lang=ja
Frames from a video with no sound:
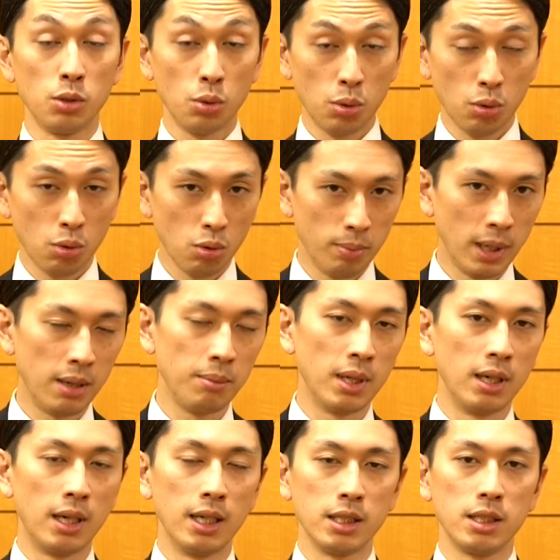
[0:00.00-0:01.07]
情報をこう
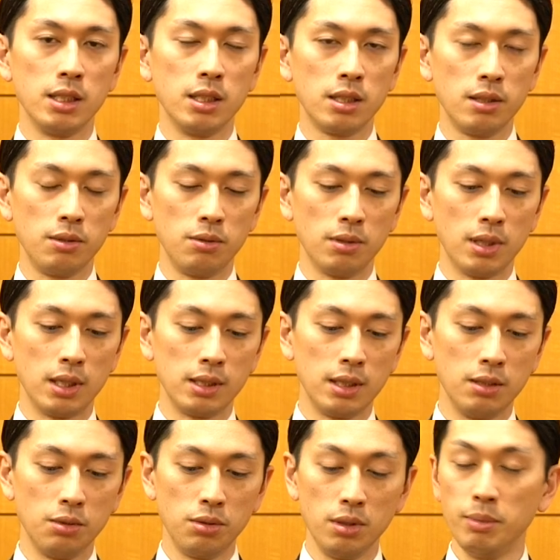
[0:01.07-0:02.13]
バンバン発信してるのが
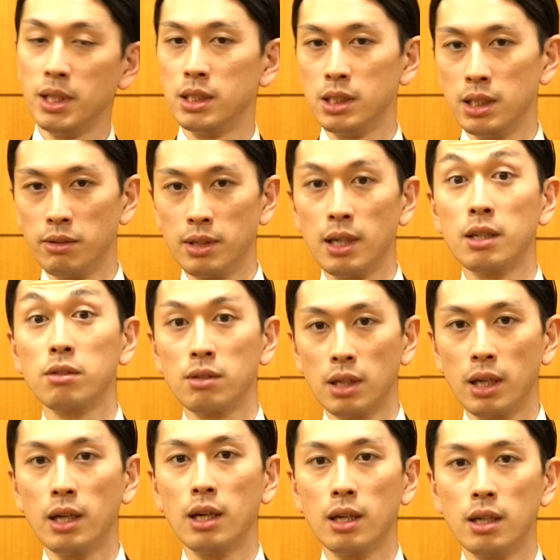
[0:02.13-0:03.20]
セルフイメージではなく
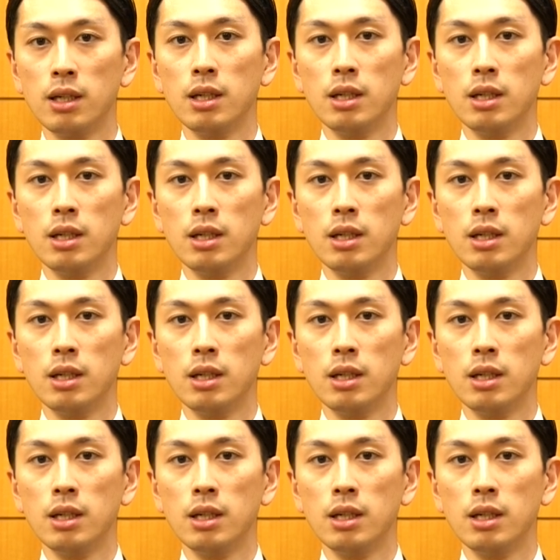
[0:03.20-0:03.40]
て